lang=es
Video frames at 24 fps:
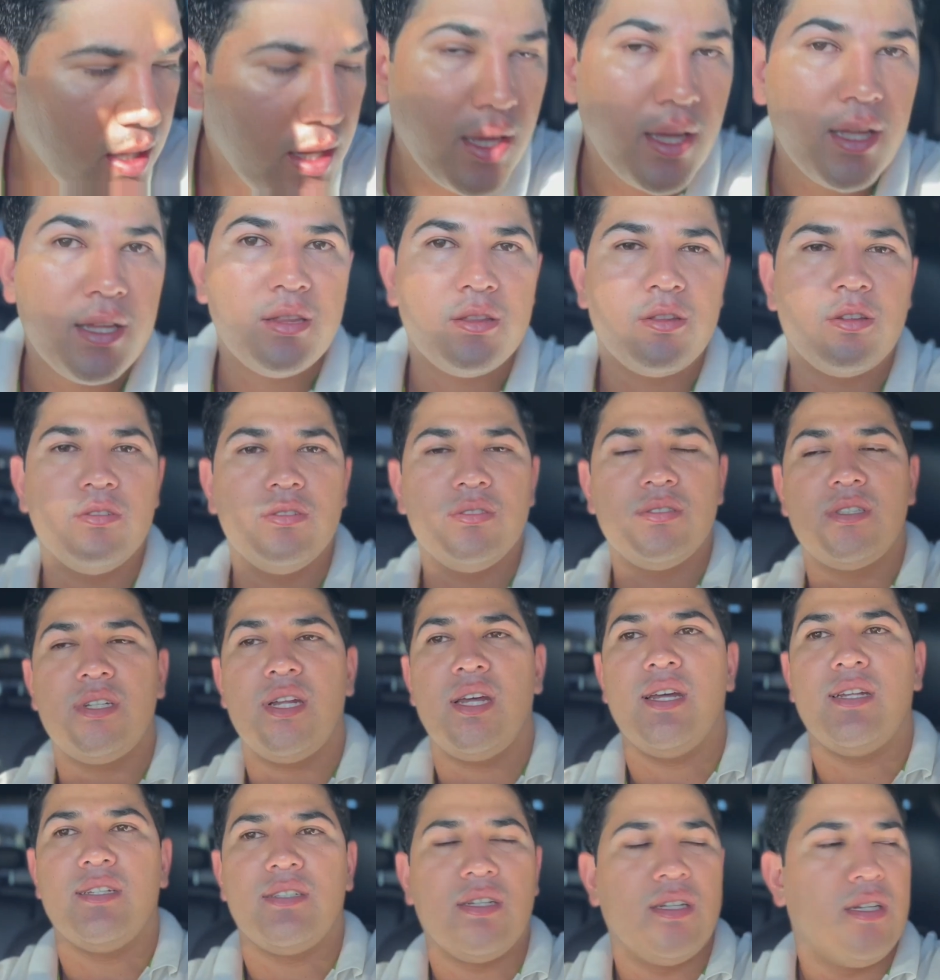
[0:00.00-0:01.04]

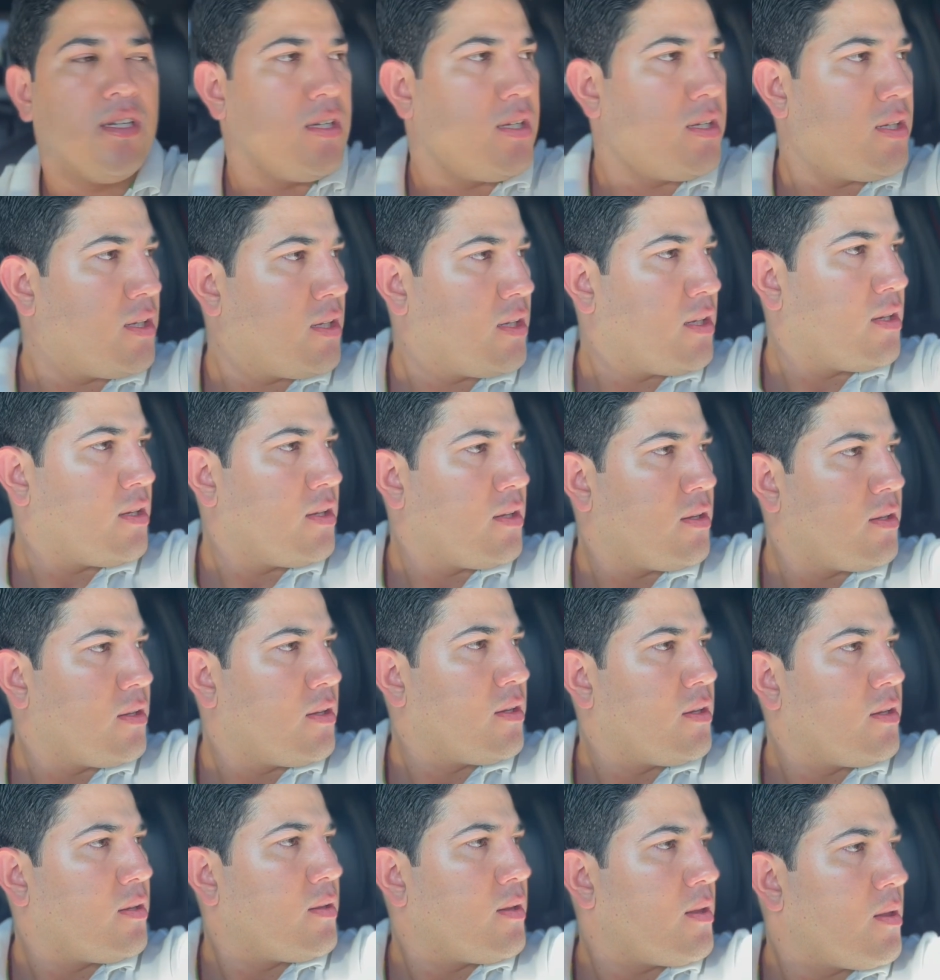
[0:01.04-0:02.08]
Entonces,
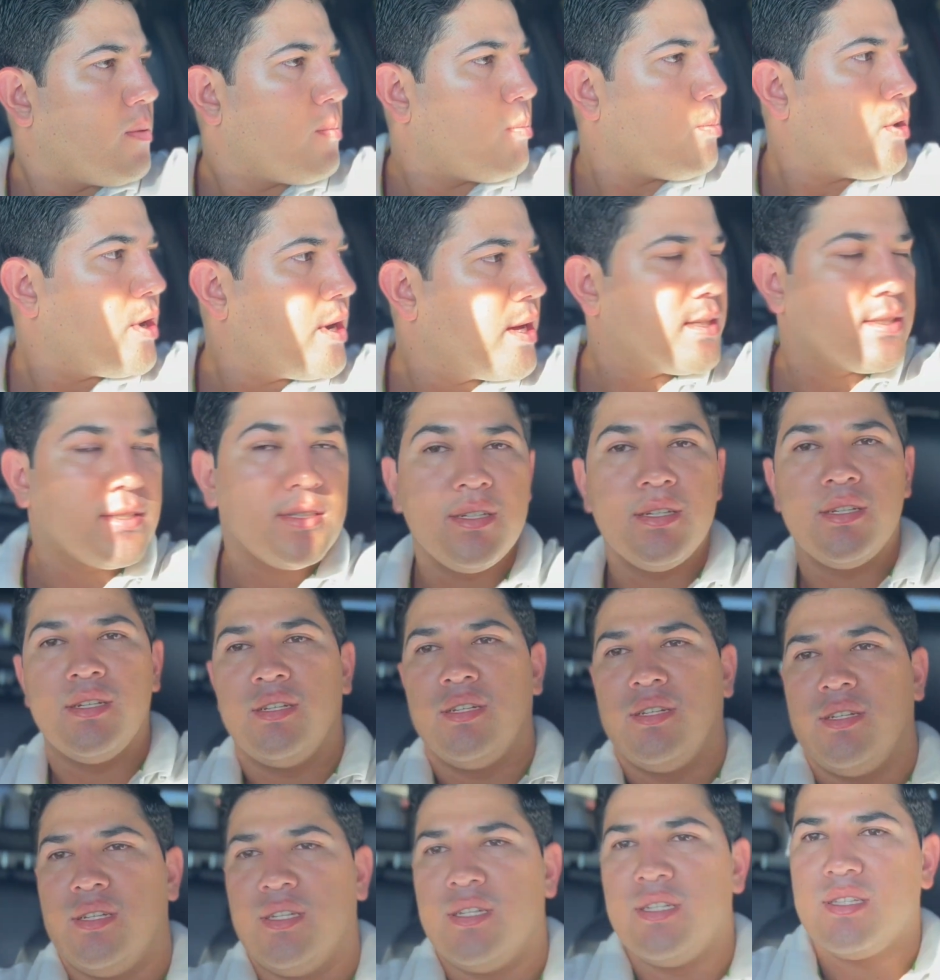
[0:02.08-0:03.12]
pues
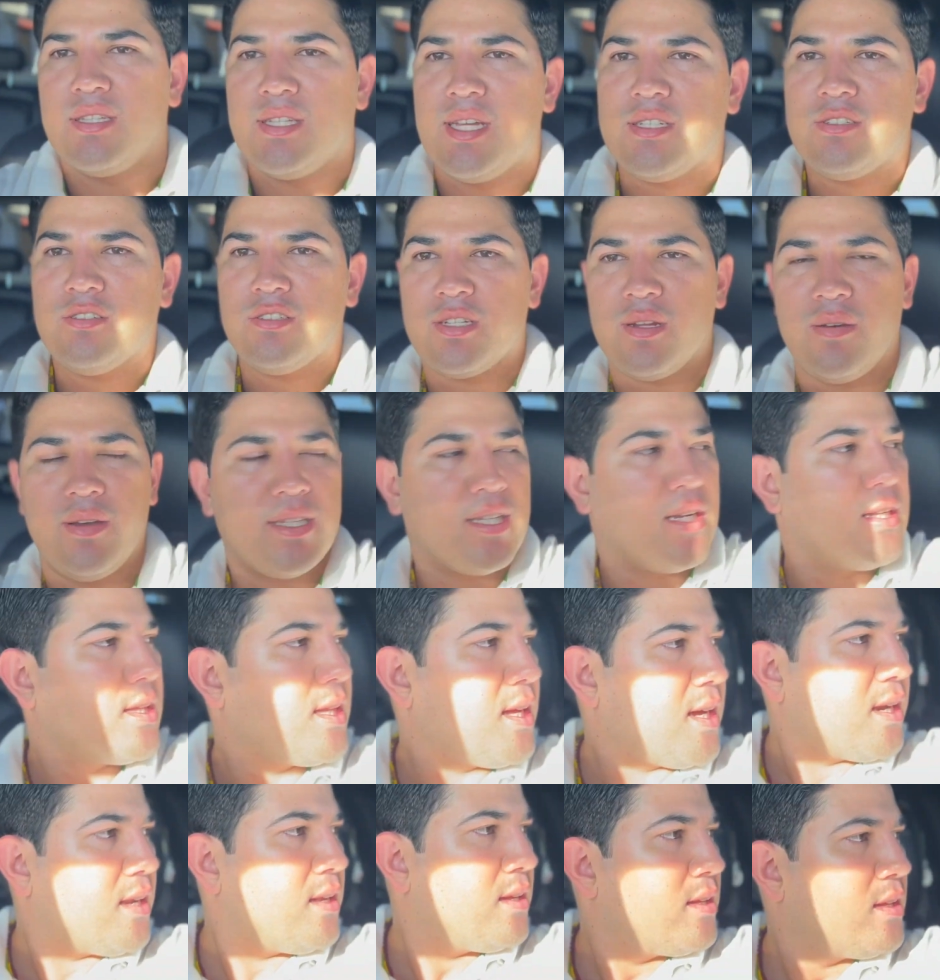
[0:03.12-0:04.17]
de eso se va a
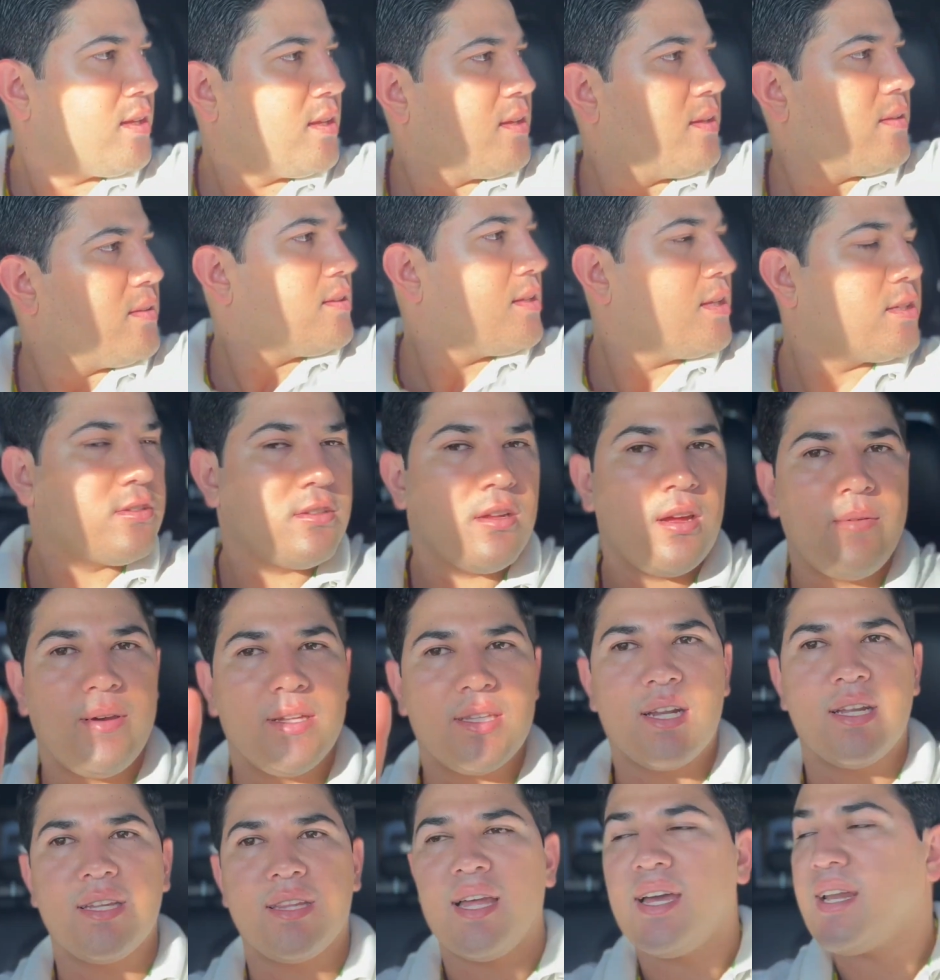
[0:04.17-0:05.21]
tratar, de eso se va a
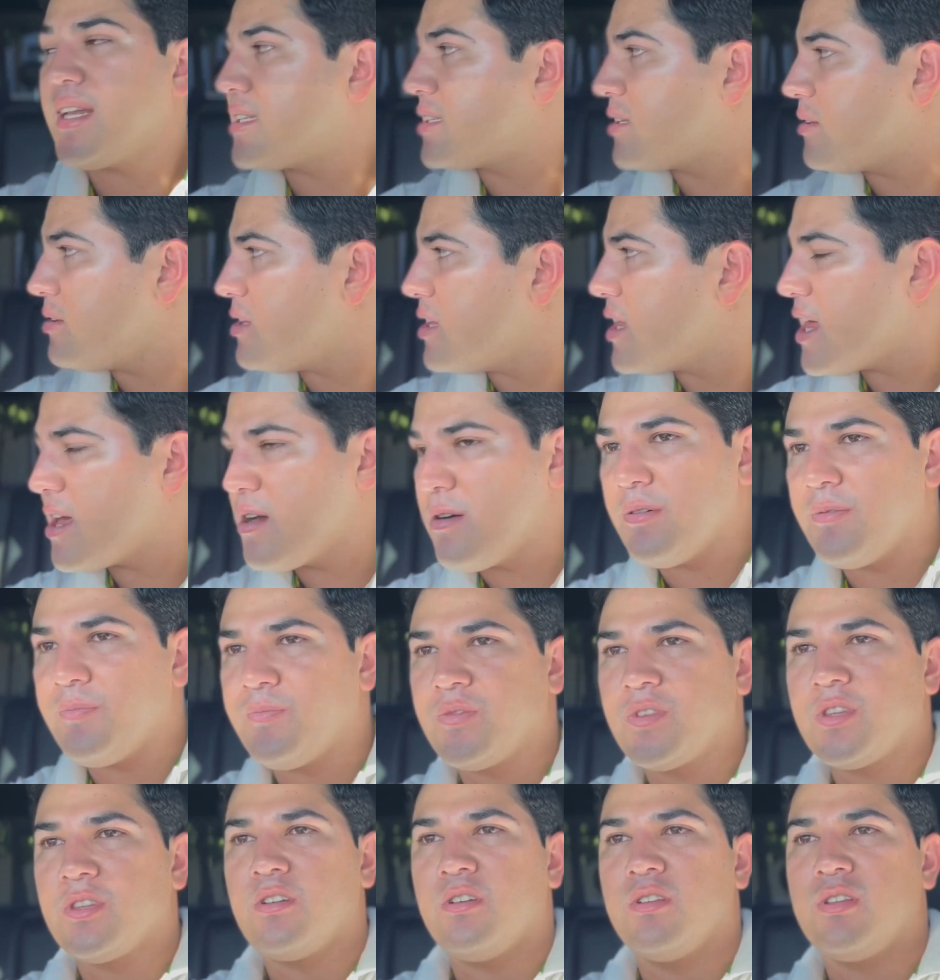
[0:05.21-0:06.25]
tratar este video,
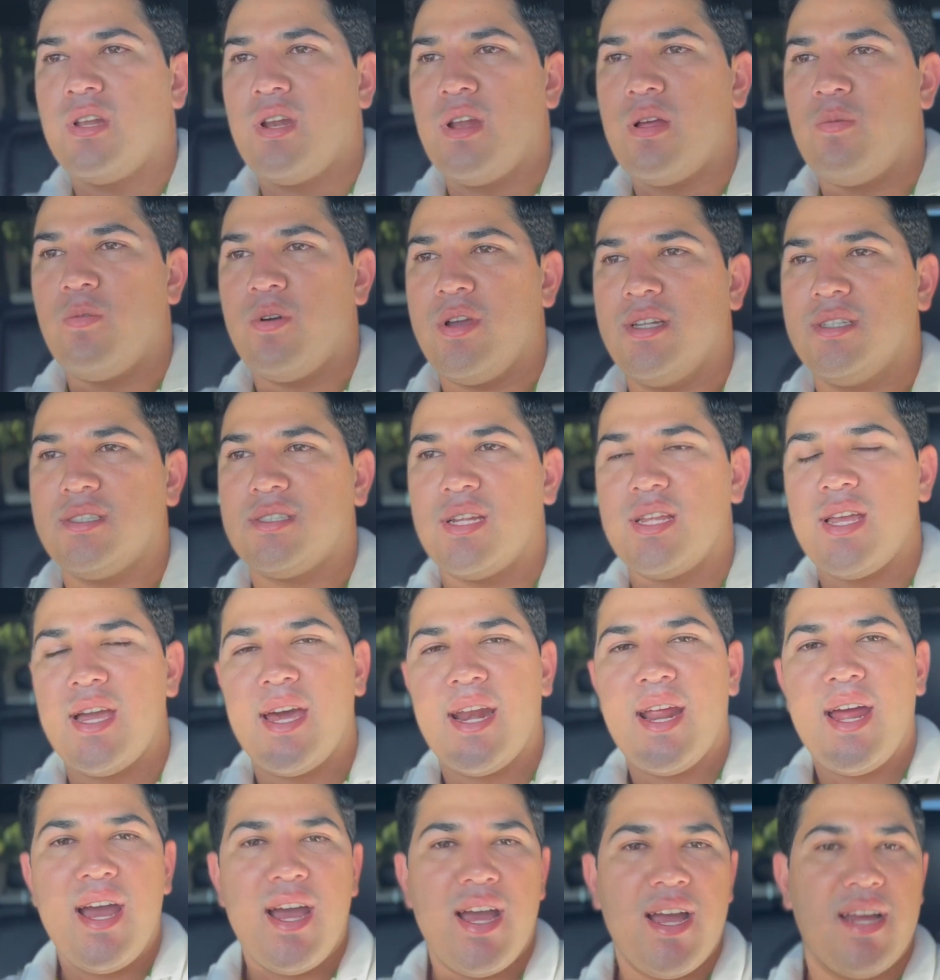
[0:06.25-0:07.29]
donde les voy a enseñar
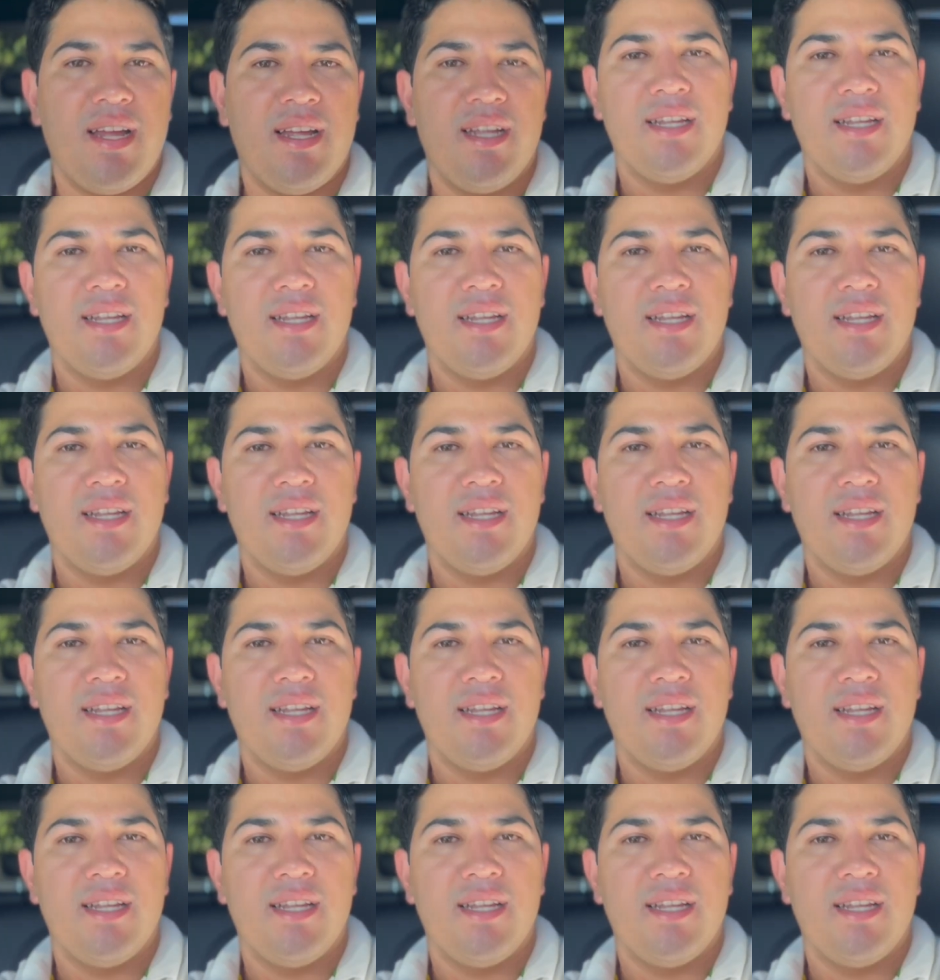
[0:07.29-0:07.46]
a,